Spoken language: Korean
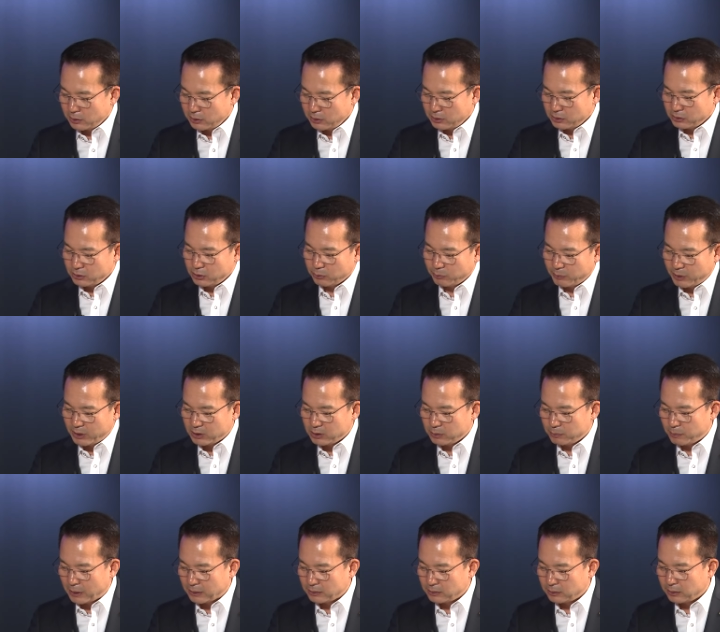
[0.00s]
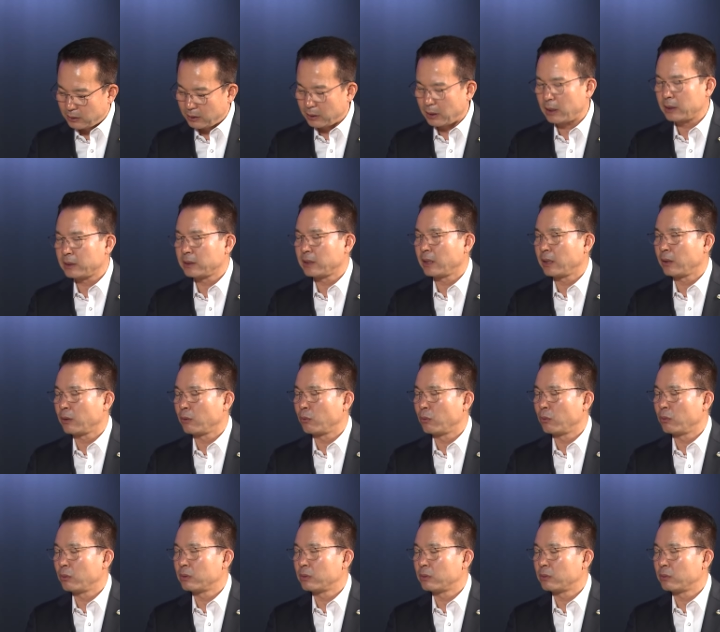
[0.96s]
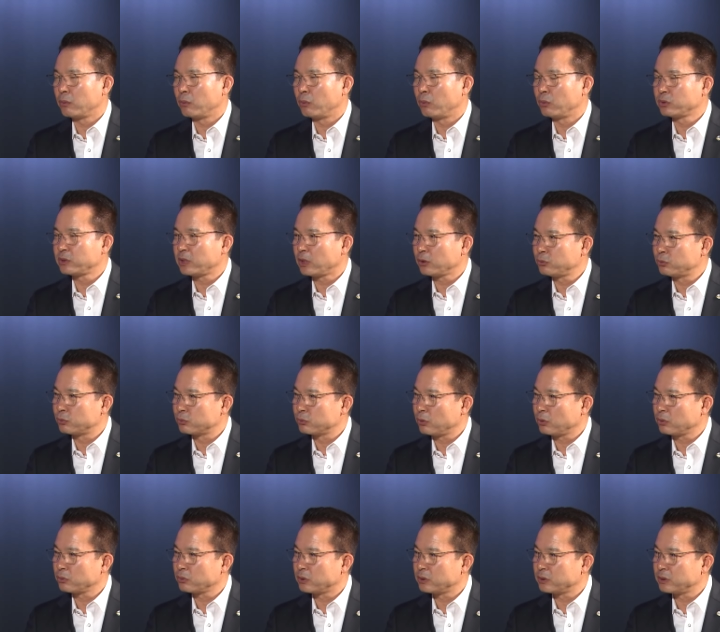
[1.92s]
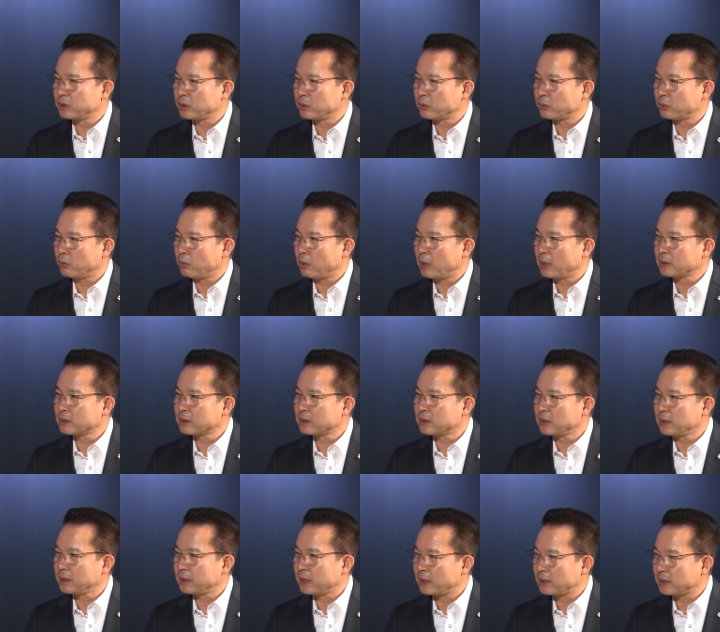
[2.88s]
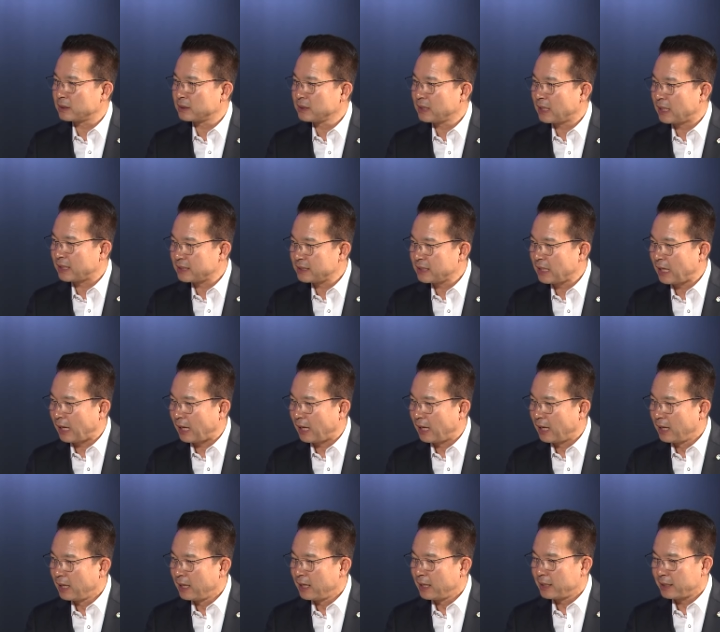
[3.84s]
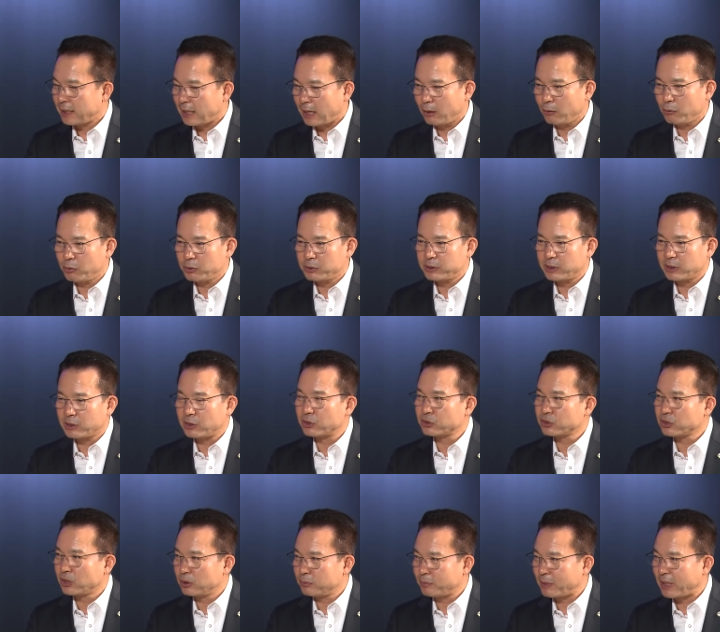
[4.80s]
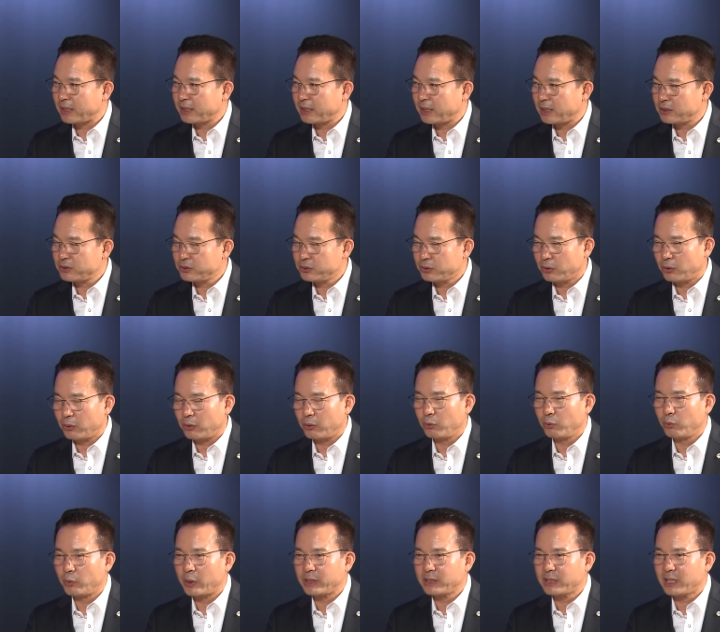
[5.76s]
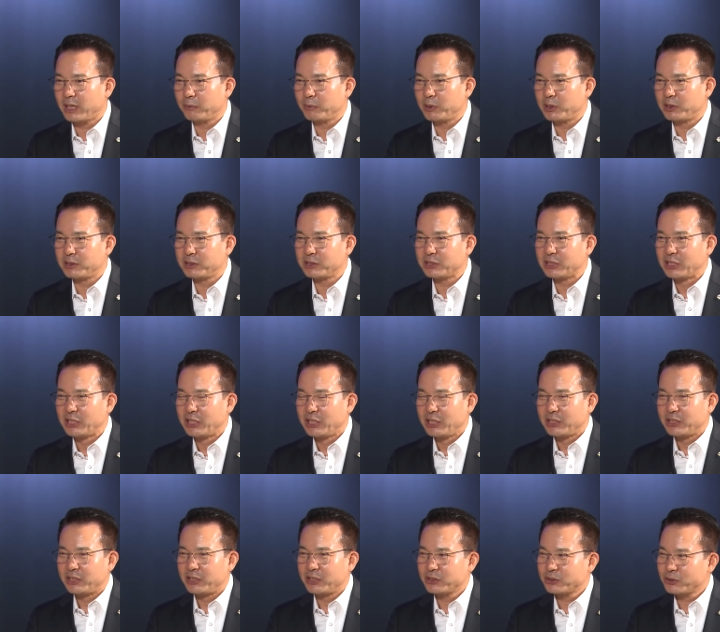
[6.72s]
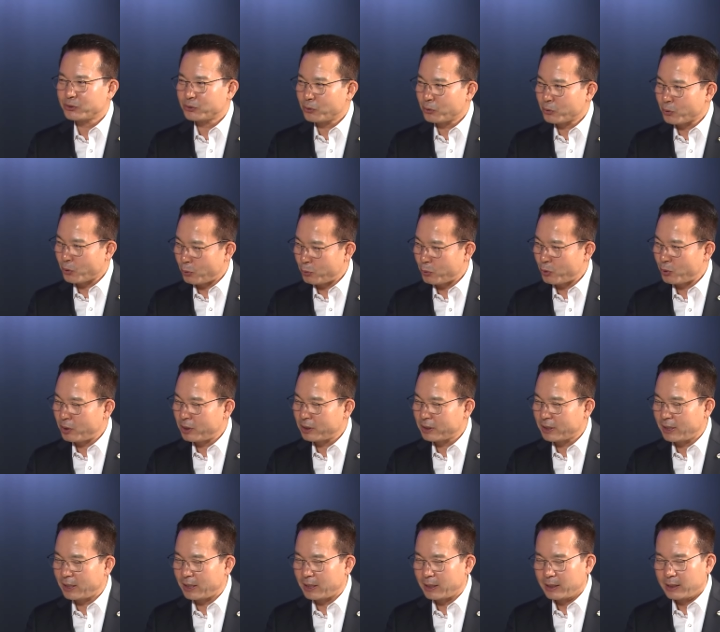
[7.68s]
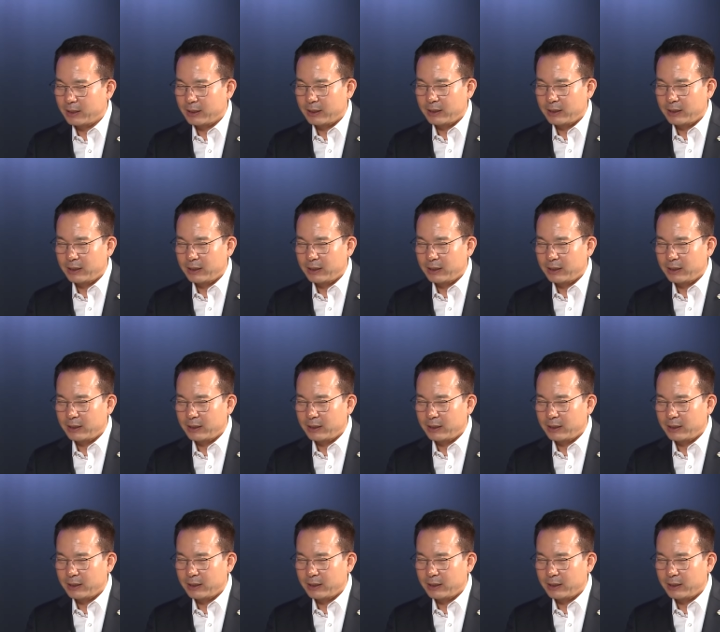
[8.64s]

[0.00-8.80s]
이런 측면에서 봤을 때 아 이게 오차 중동 전쟁으로 확전이 되는 것 음. 아니냐라고 음. 이제 걱정을 많이 했죠. 네. 왜냐하면은 여기서 또 교묘하게